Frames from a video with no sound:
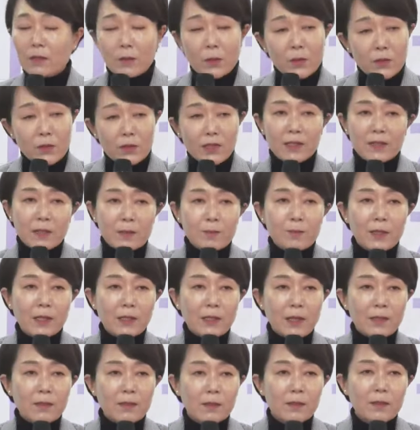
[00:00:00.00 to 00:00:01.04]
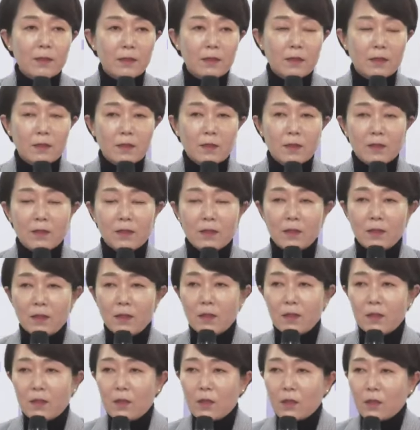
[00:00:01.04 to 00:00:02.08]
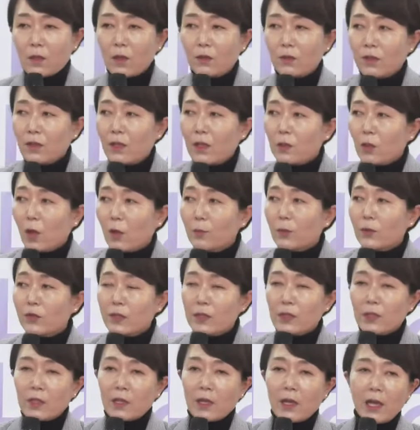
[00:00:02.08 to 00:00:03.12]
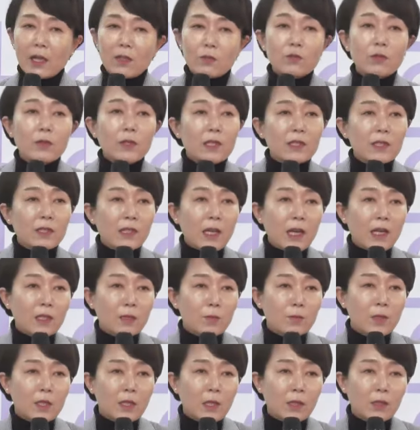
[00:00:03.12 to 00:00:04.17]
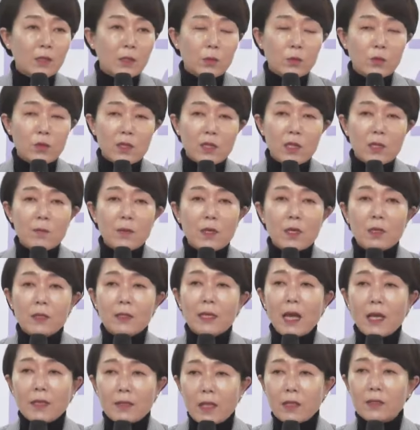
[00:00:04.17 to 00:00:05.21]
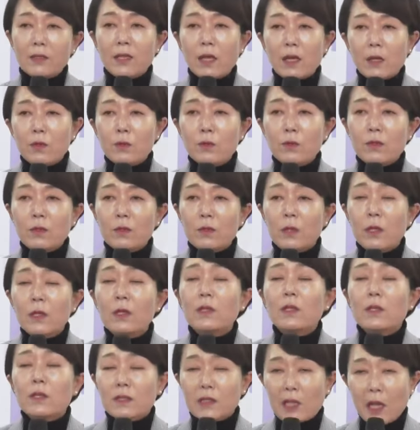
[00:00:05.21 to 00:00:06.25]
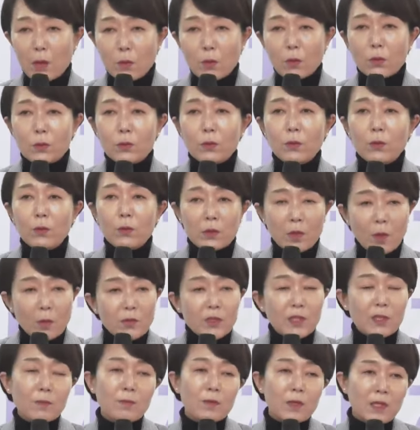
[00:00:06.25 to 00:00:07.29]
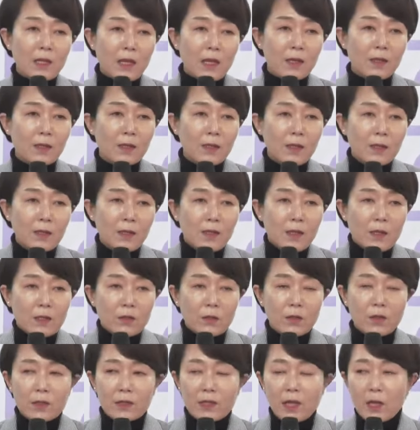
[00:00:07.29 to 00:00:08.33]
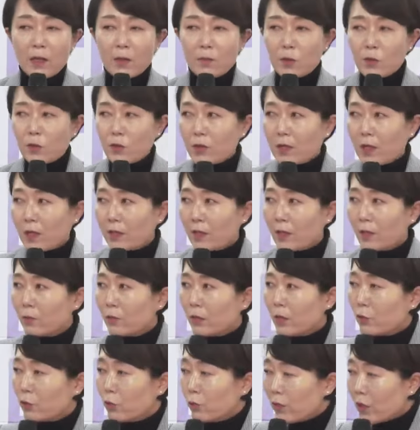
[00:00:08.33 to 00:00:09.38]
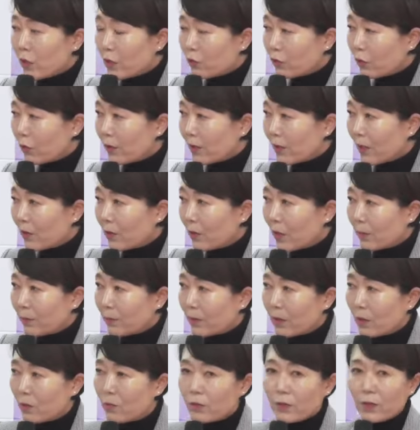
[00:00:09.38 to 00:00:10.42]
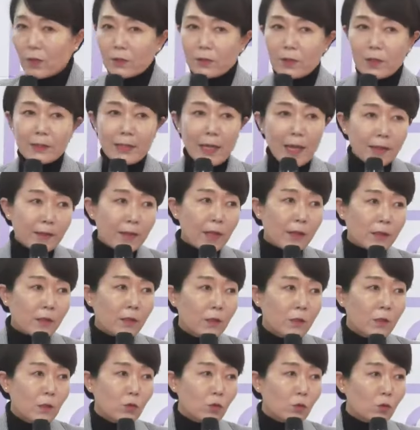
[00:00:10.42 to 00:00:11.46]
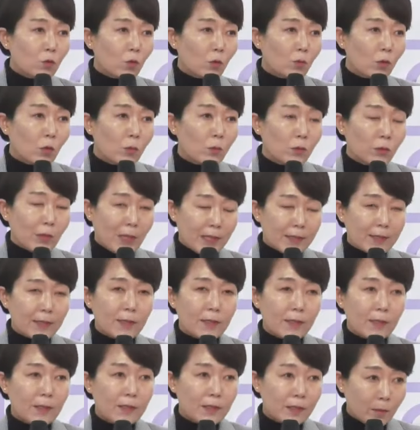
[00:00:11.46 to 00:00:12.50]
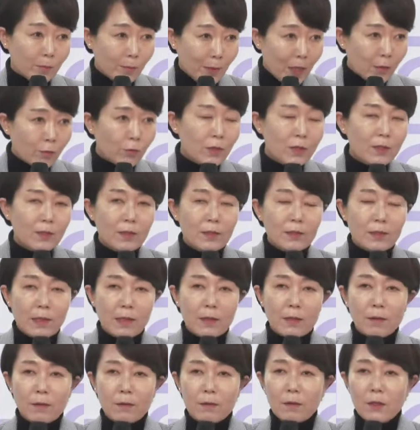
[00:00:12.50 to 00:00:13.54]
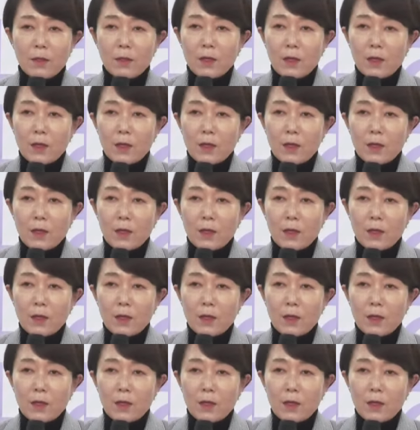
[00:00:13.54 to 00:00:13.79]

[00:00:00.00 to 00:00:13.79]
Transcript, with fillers: 그렇지 않습니까? 맞습니다. 거기에 덧붙일 게 한두 가지가 아닙니다. 그리고 이미 탄핵 사유는 차고도 넘칩니다. 저희 사회민주당이 우리 국민주권당과 함께 윤석열 탄핵 운동본부 같이 지금 하고 있는데요.